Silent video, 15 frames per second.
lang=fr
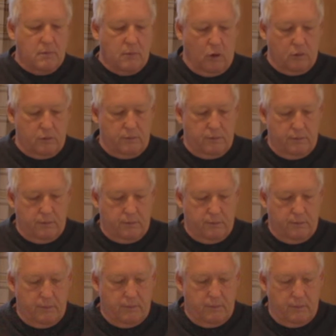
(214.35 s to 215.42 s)
le monde.
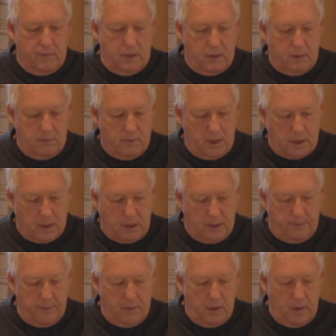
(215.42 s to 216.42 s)
Merci.